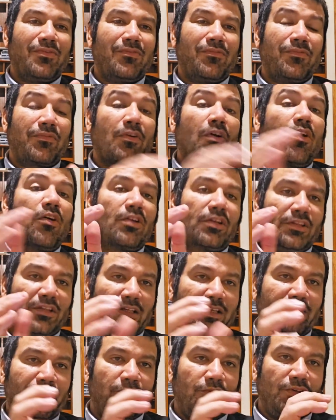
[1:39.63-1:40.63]
फ्रॉड
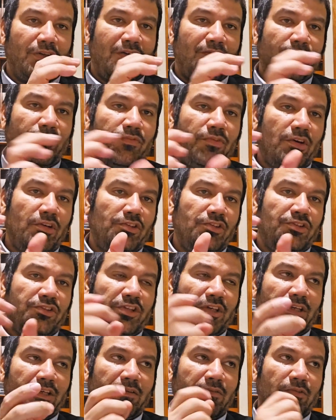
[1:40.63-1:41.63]
थी वो ना फौज
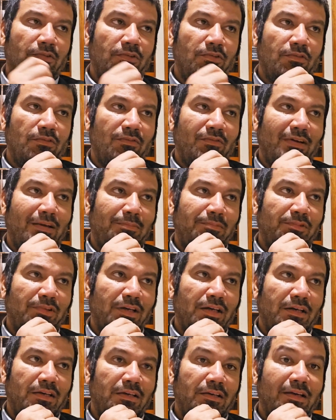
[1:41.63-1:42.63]
थी वो
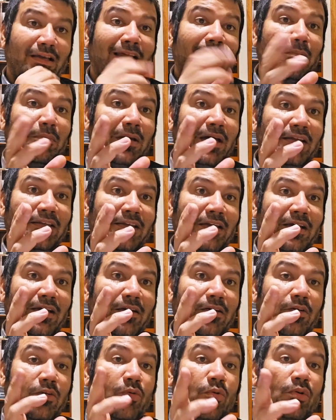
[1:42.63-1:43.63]
वेबसाइट अल्बानिया
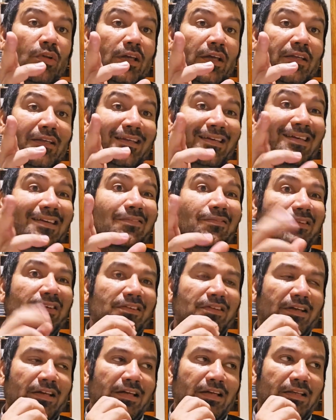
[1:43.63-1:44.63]
ऑनलाइन ई
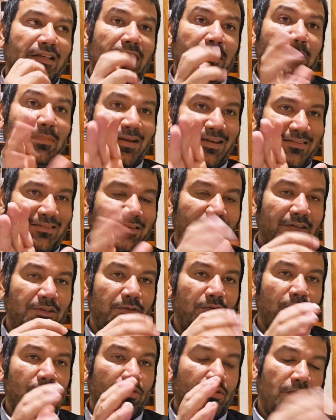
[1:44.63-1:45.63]
वीज़े के लिए
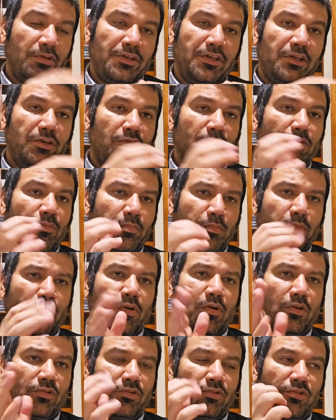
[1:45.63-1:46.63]
पाकिस्तानियों को इंडिया को
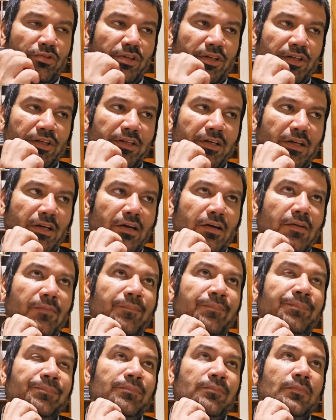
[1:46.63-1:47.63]
बहुत उन्होंने ठगा
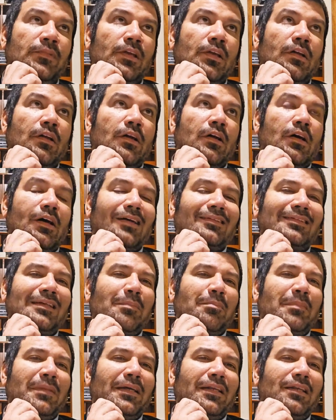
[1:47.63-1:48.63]

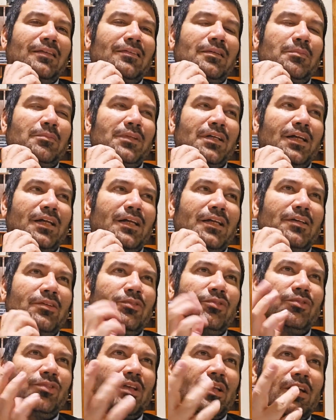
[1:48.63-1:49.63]
अच्छा मैंने समझा कि
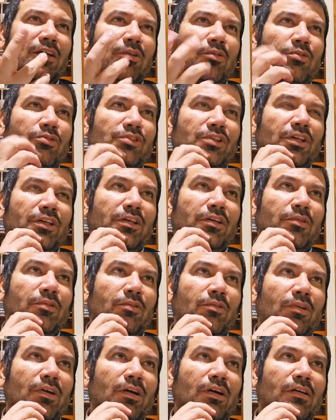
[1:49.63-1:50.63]
उस तरह का कोई चक्कर
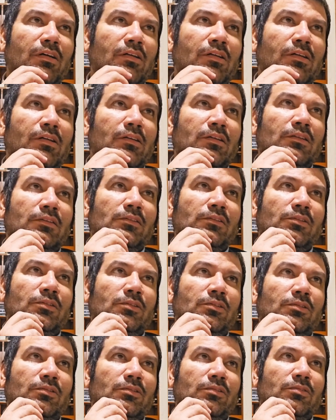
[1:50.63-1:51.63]
होगा
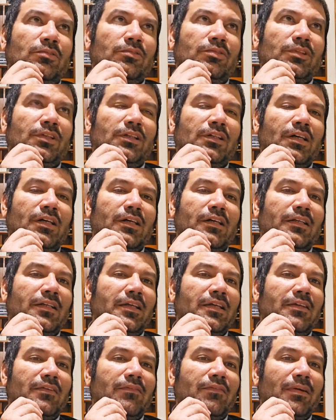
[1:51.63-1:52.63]
तो उसने कहा कि
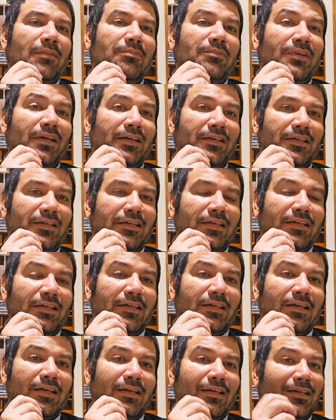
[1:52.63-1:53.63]
नहीं वेबसाइट
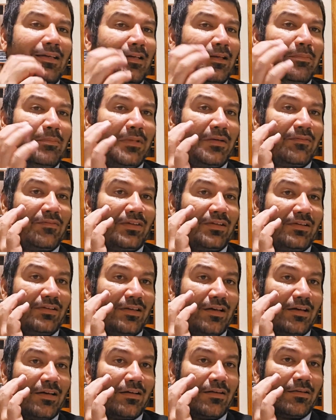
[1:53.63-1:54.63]
ठीक है लेकिन मैं
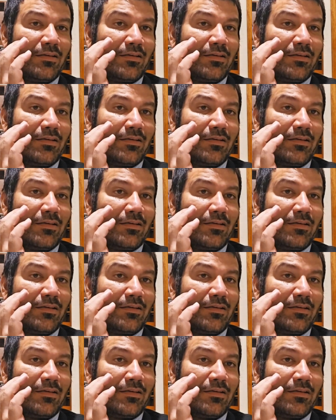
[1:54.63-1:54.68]
वीज़ा